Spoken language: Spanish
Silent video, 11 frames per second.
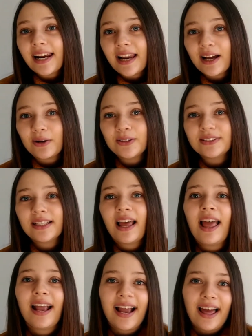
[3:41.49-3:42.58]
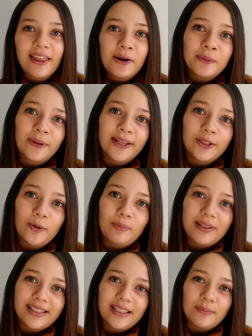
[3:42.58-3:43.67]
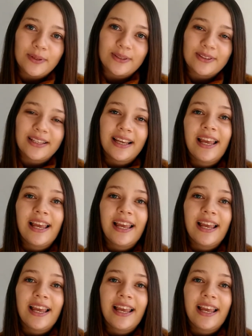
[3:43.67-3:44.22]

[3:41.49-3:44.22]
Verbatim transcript: rasgos cada uno de estos principios